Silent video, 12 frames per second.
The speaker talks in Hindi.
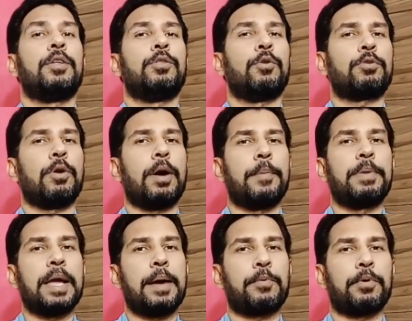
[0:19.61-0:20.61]
दोस्तों
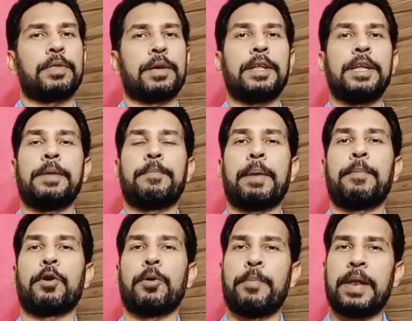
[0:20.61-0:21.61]
अभी आपको स्क्रीन पर
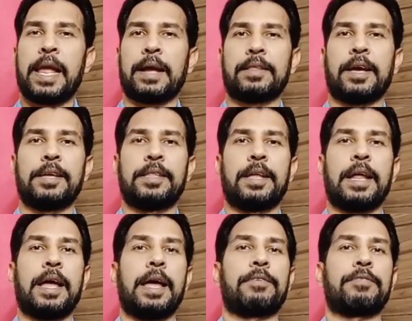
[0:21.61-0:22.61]
बिल्कुल ब्लैक दिखाई दे
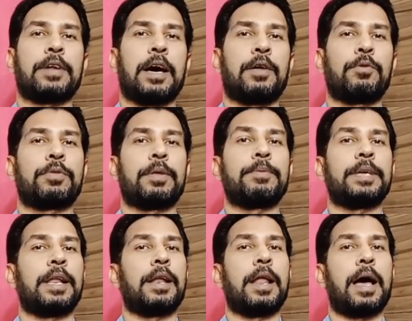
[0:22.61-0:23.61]
रहा है स्टार उत्सव
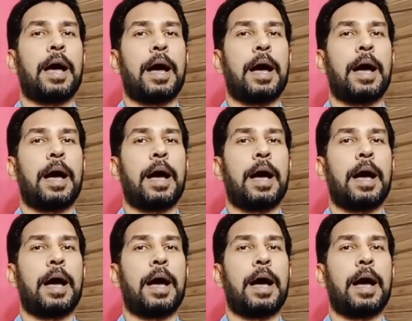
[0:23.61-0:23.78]
चैनल